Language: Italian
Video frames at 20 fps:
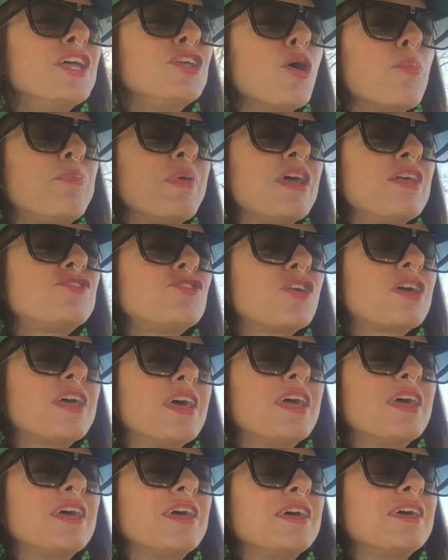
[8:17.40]
Io penso
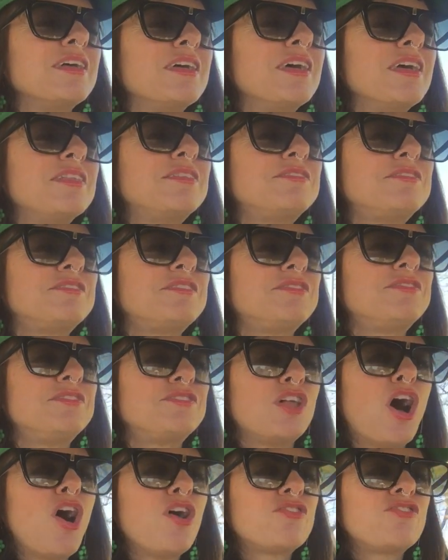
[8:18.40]
che eh,
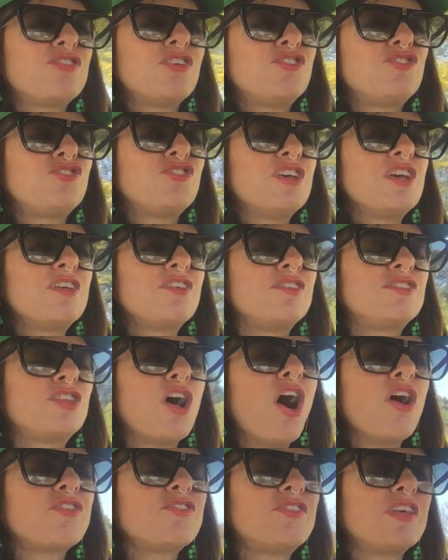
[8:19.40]
tossici,
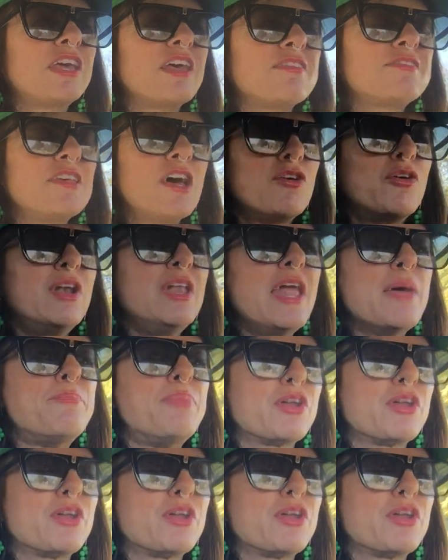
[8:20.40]
tossiche siano le